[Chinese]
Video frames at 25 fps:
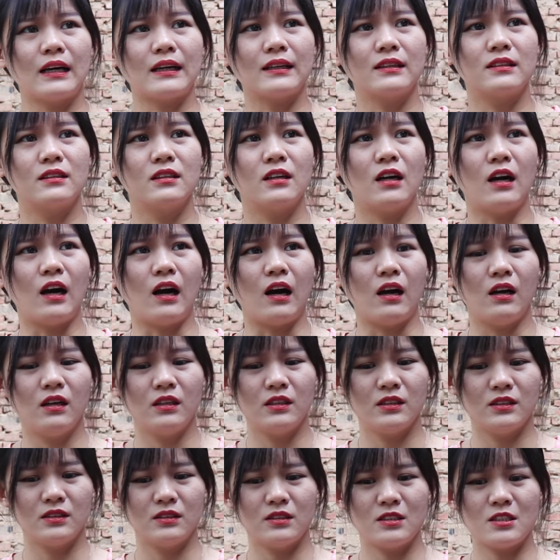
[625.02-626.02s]
大哥，
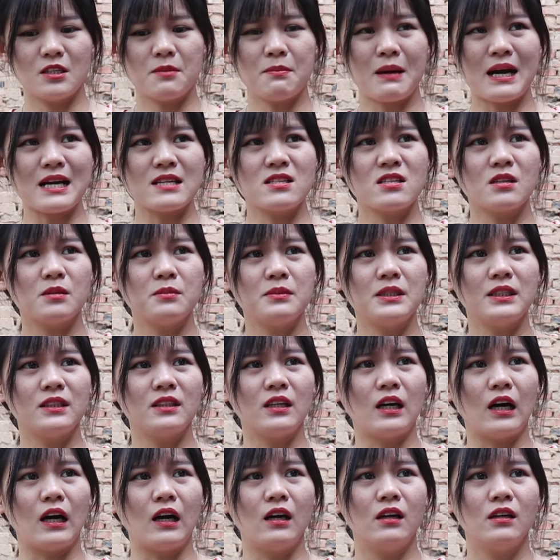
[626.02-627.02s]
这妈生病
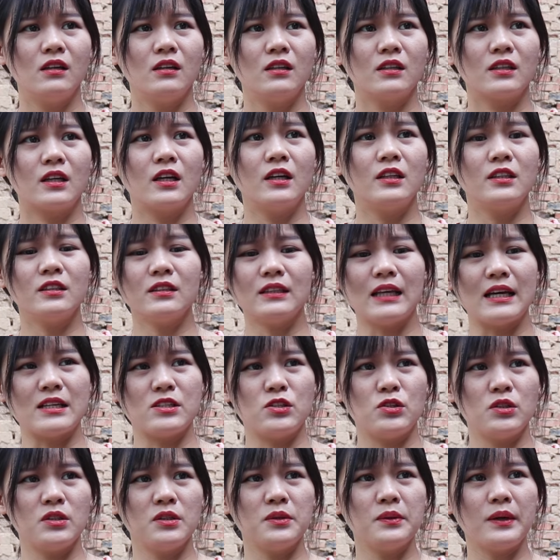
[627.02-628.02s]
了，肯定得
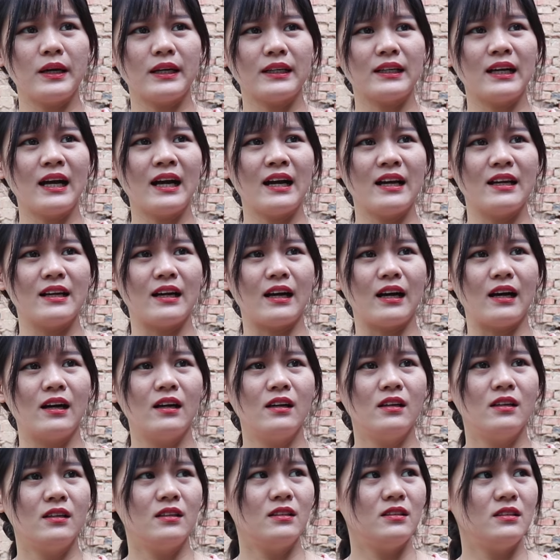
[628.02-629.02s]
去医院看呀。
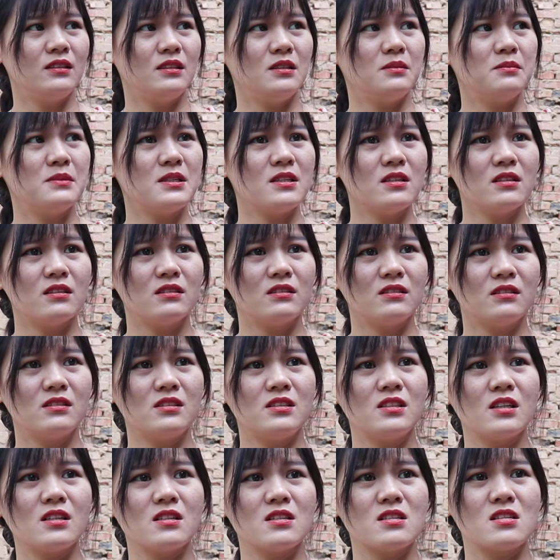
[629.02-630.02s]
你们
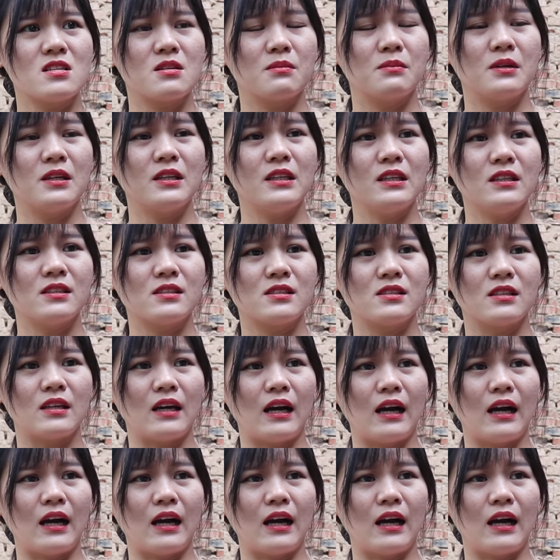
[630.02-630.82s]
这是什么意思